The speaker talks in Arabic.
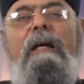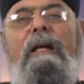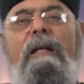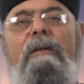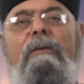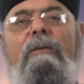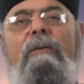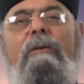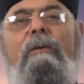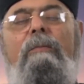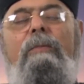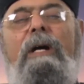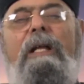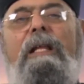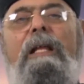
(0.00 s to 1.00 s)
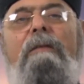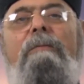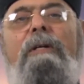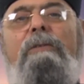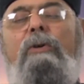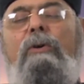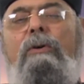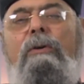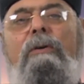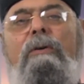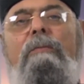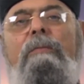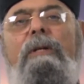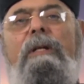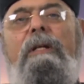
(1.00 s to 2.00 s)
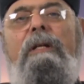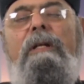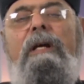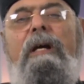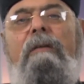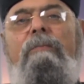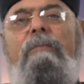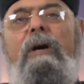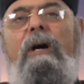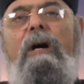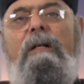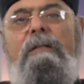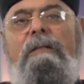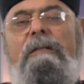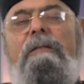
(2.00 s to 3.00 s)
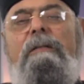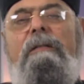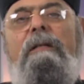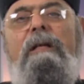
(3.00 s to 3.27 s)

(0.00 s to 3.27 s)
انه بدل ما تخرج من احباط